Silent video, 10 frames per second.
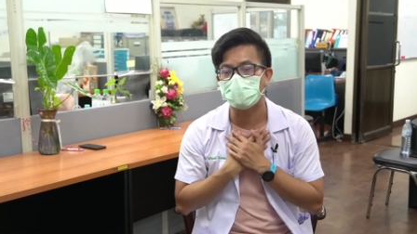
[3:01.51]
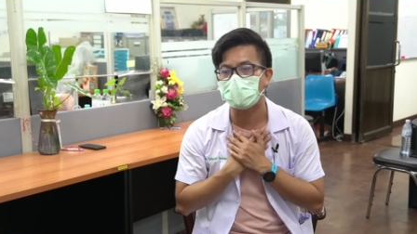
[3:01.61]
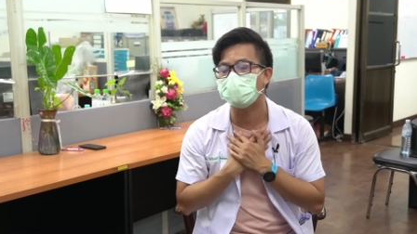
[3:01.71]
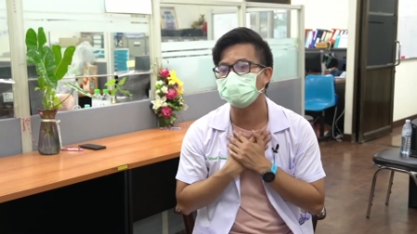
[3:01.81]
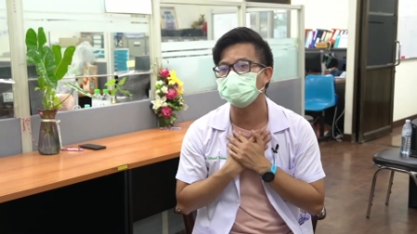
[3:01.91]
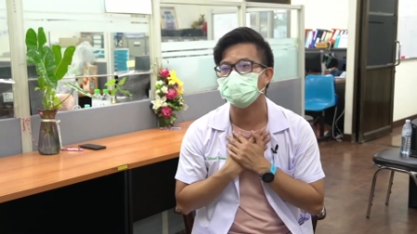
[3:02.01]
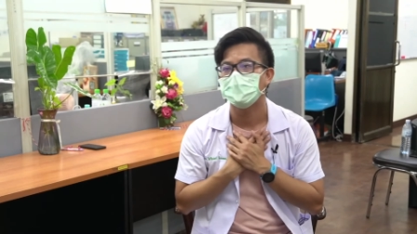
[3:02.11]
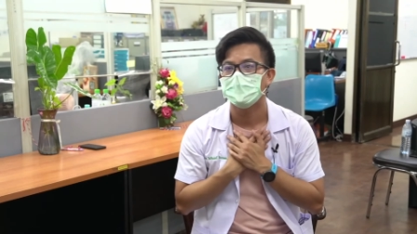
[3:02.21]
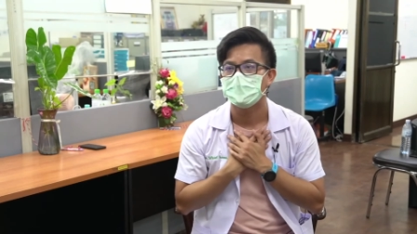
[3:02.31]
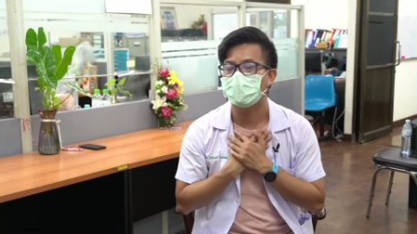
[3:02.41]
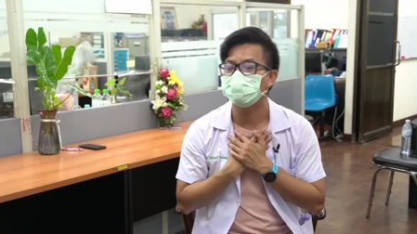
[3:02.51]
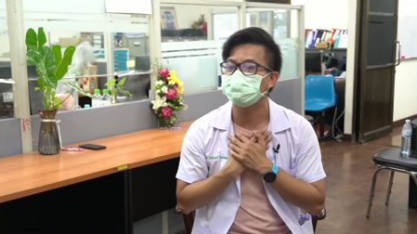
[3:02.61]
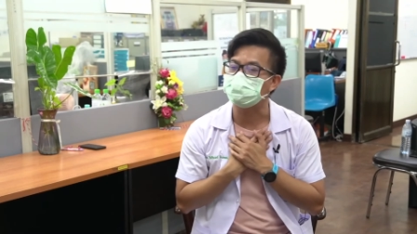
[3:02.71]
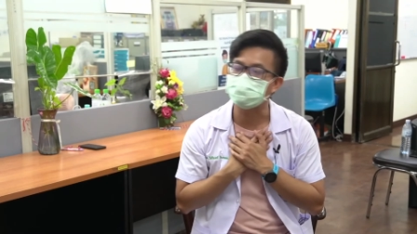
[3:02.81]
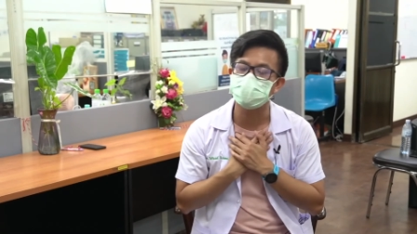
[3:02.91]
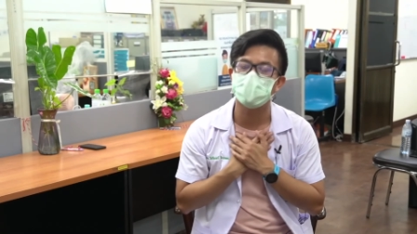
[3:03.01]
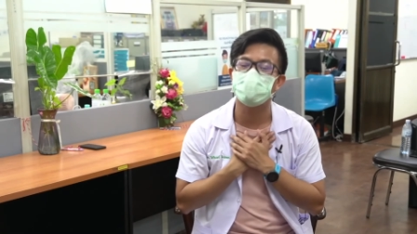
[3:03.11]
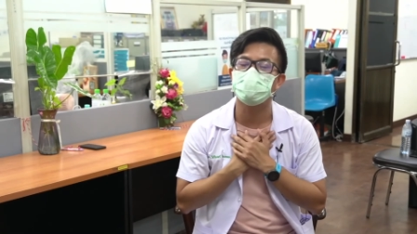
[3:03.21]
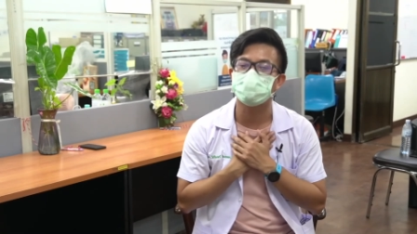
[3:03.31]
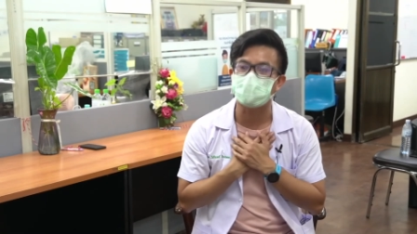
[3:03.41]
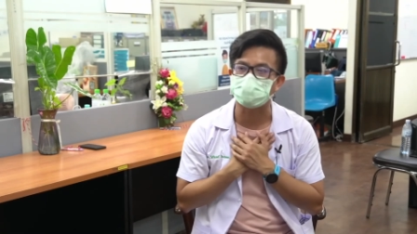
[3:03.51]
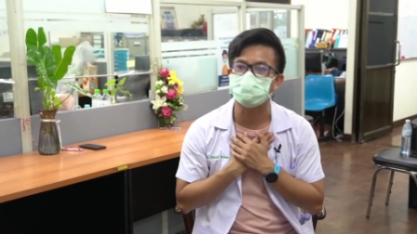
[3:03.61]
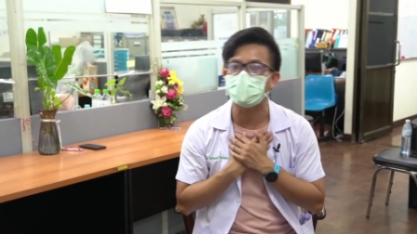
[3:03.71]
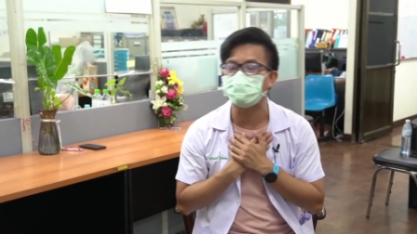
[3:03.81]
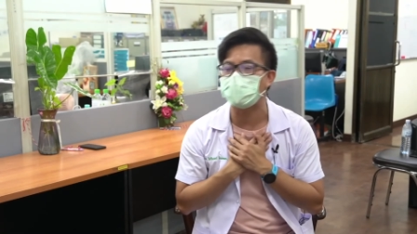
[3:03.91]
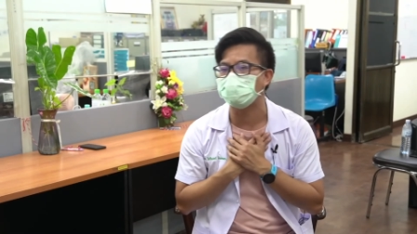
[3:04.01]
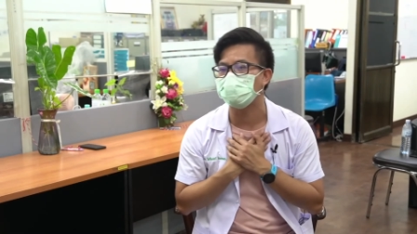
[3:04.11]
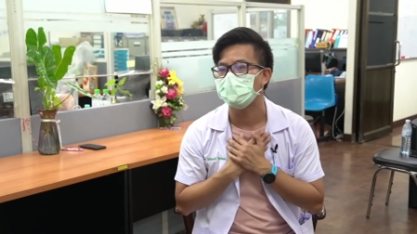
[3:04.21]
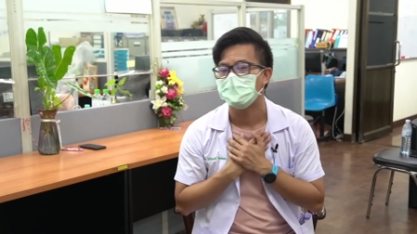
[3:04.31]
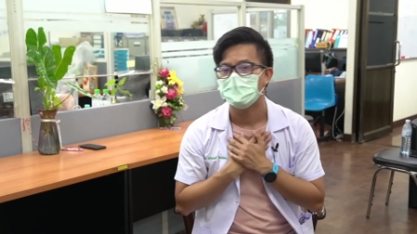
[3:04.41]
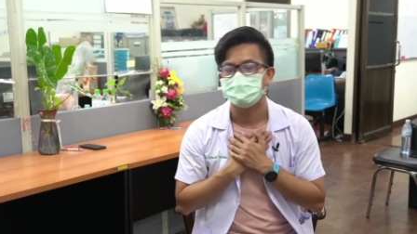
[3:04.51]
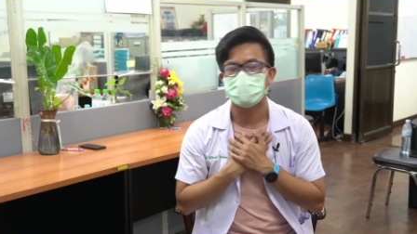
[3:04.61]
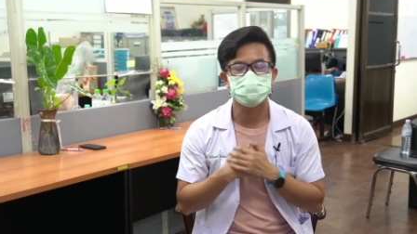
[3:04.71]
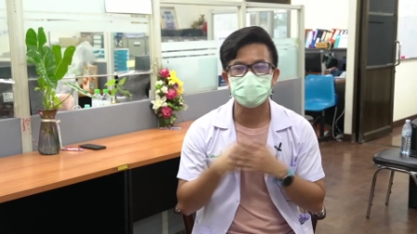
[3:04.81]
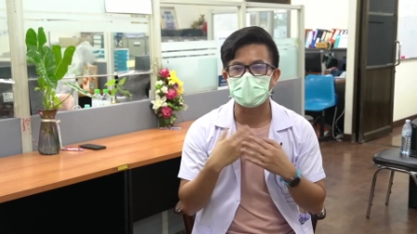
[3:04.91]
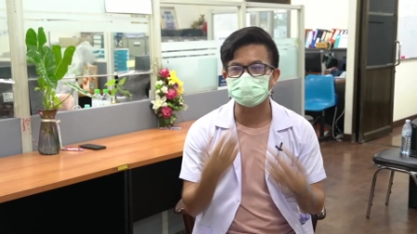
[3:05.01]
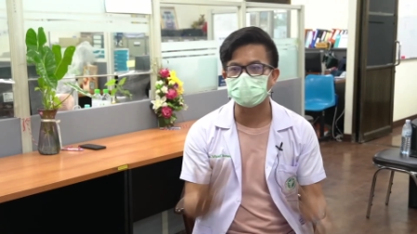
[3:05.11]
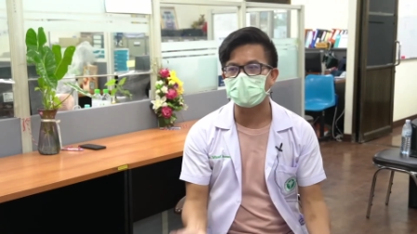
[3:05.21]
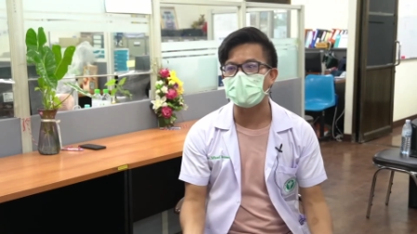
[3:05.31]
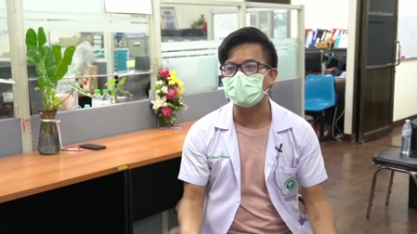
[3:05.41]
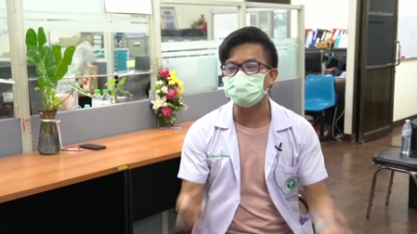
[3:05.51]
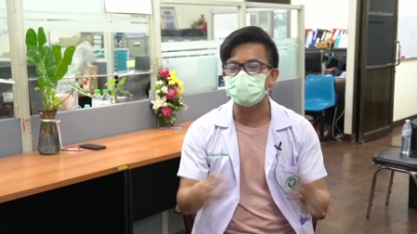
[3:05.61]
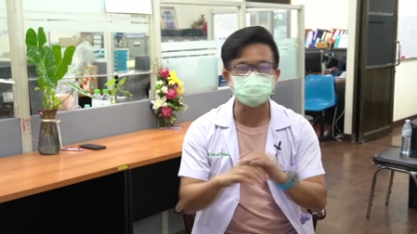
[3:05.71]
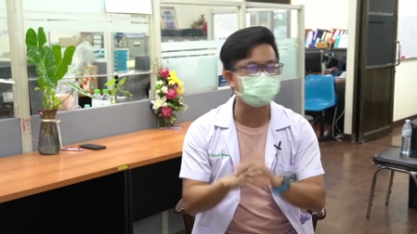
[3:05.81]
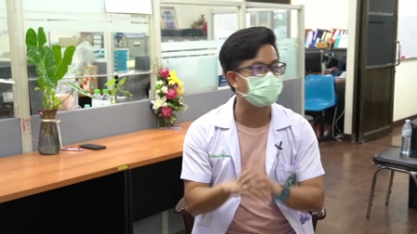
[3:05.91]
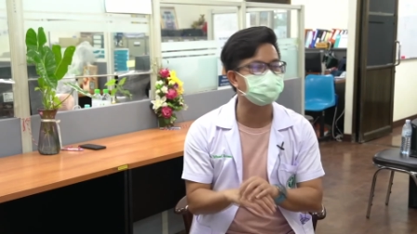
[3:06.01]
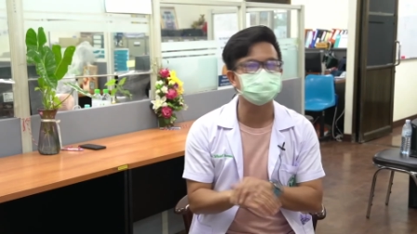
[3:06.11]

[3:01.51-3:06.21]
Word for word: งว่าคน คนติดเชื้อหรือคนกักตัวเนี่ยเป็นเป็นตัวอันตรายหรือเป็นตัว